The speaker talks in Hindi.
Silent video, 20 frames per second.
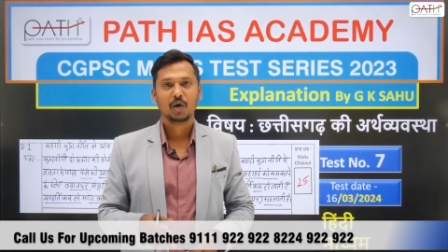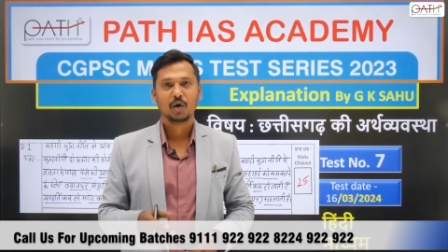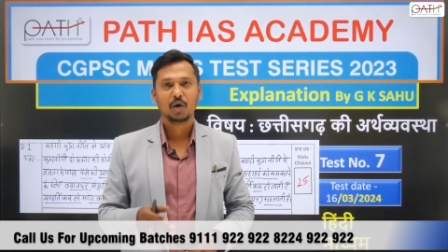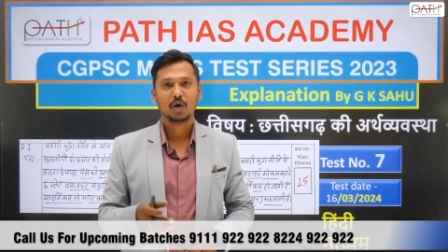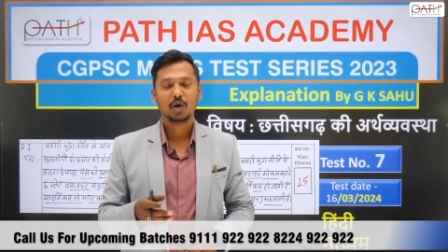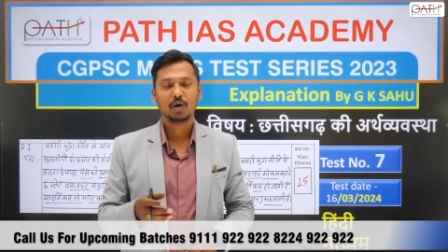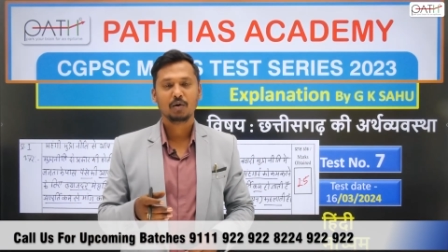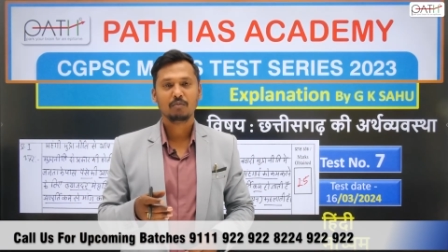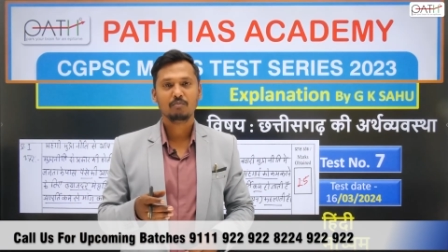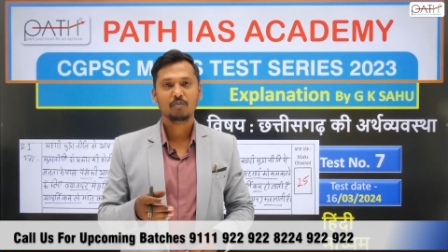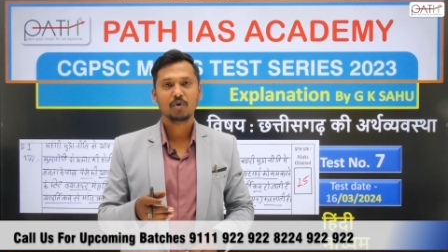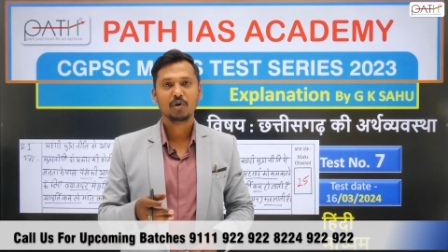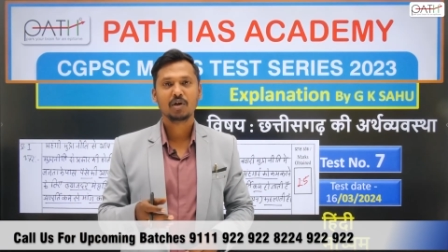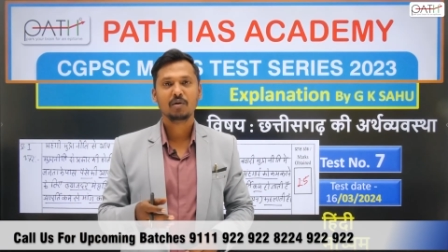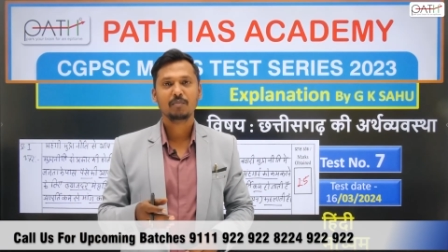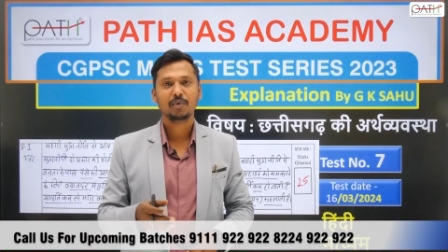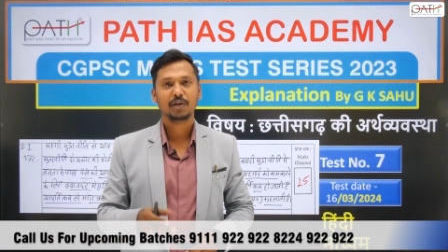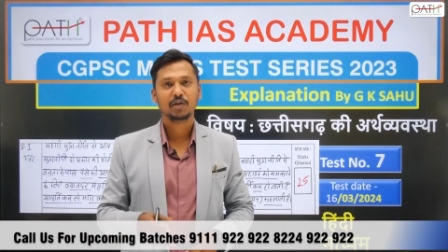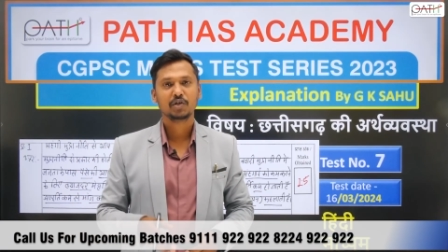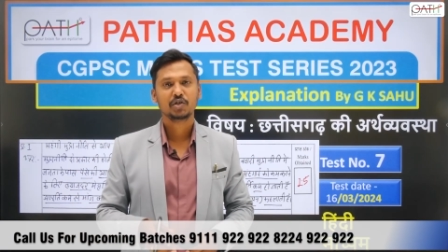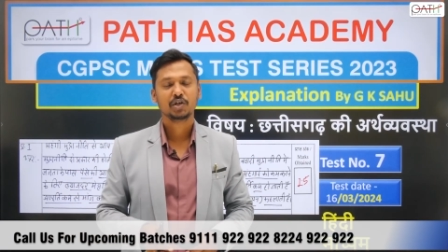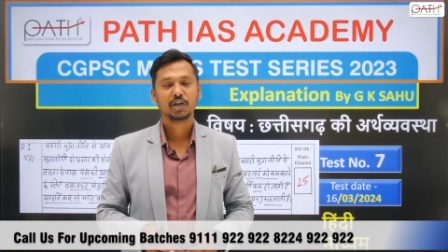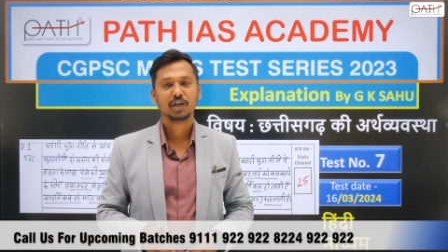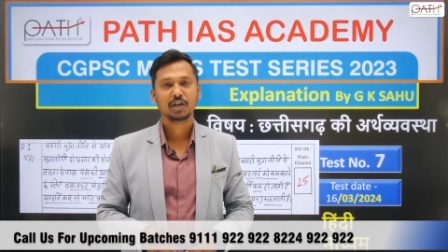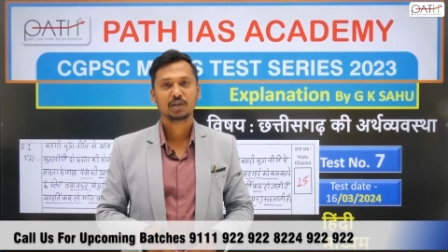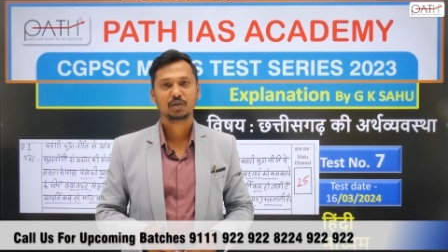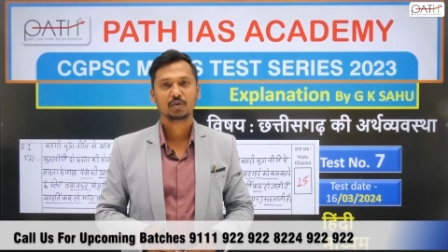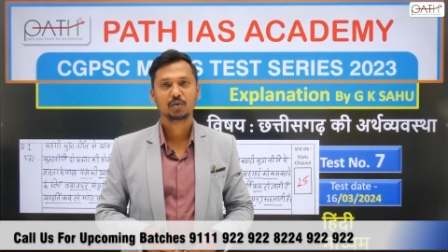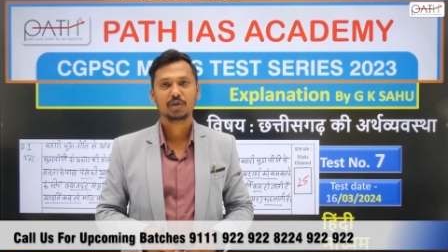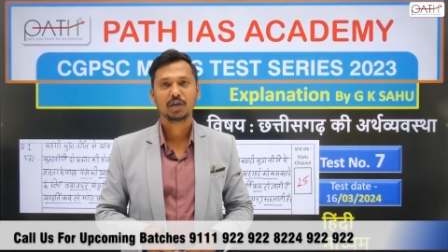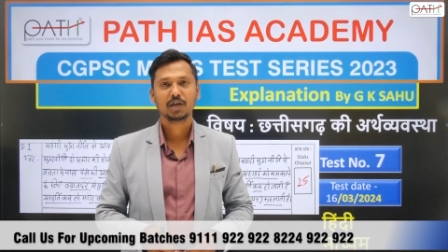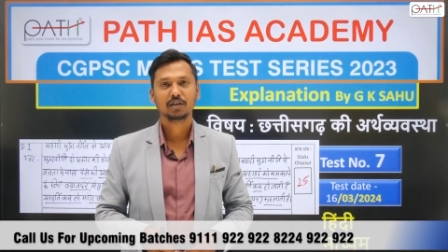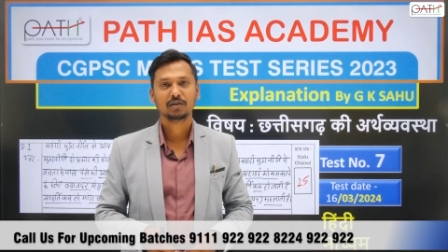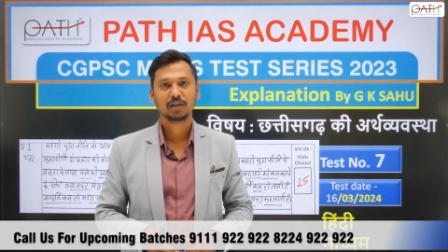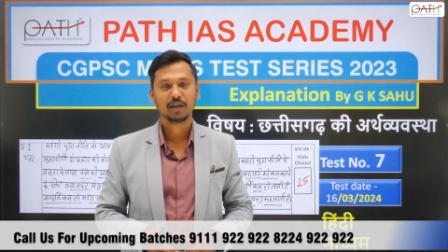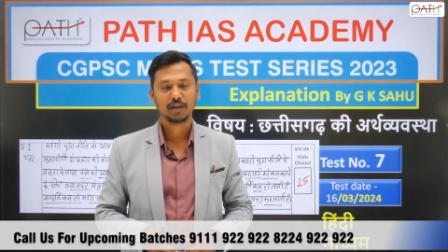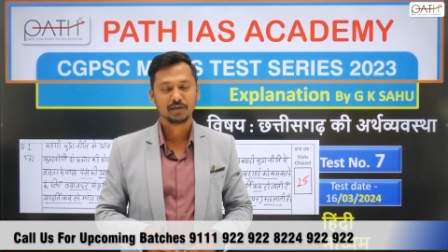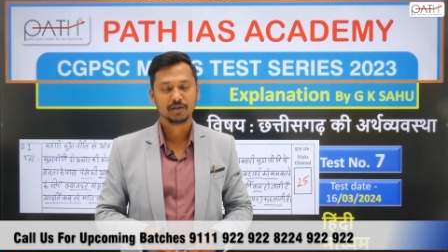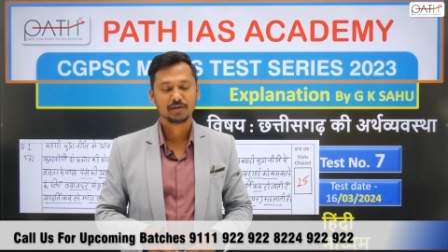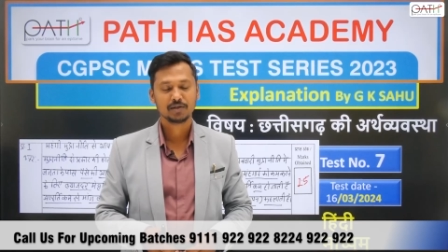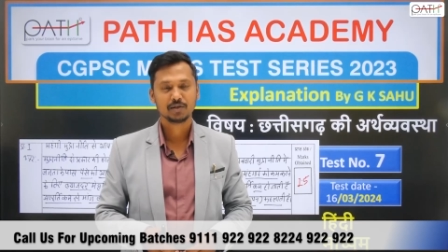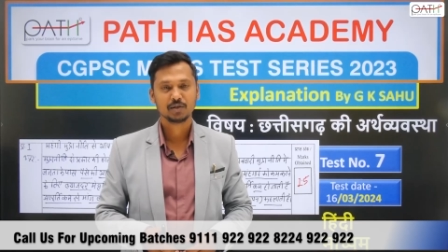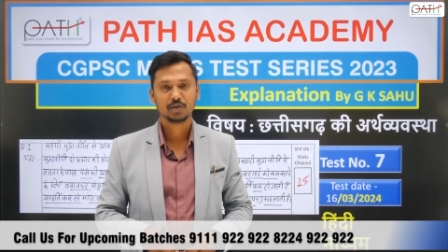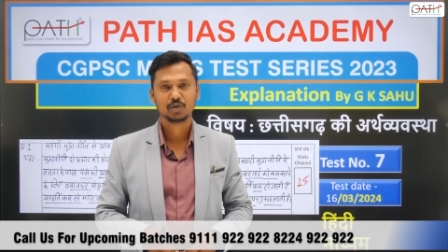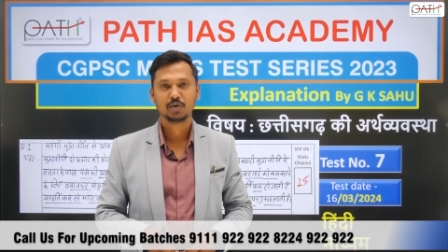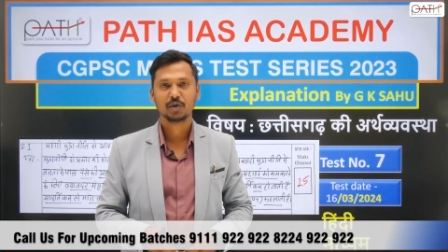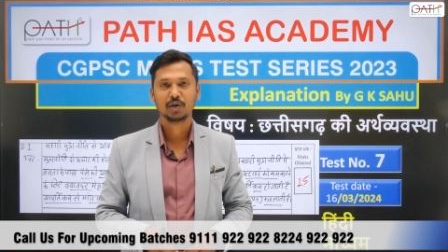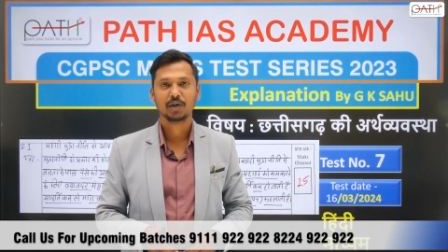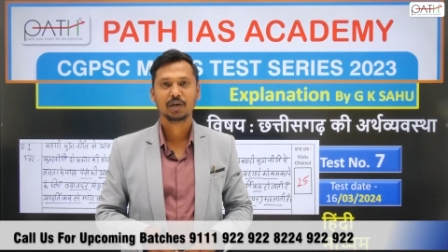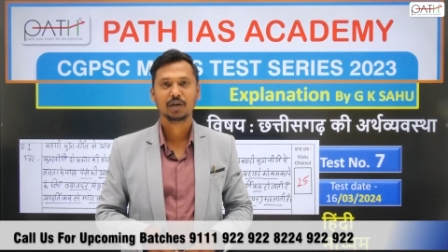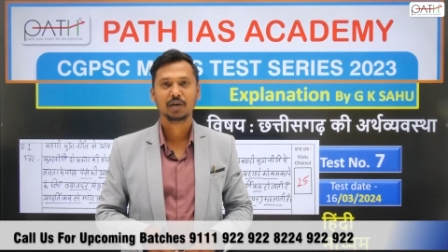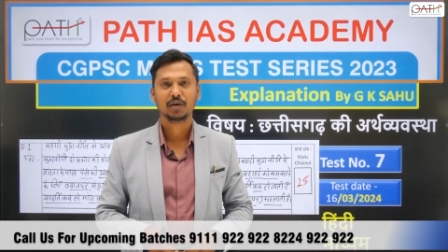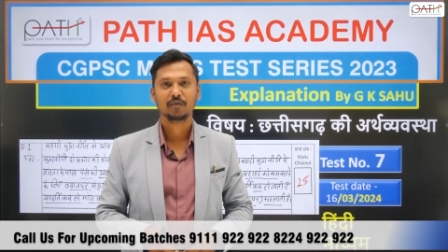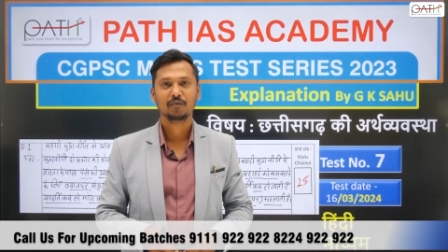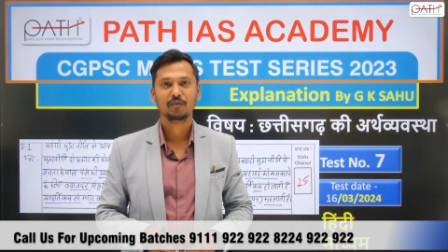और मुख्य परीक्षा 2023 जो है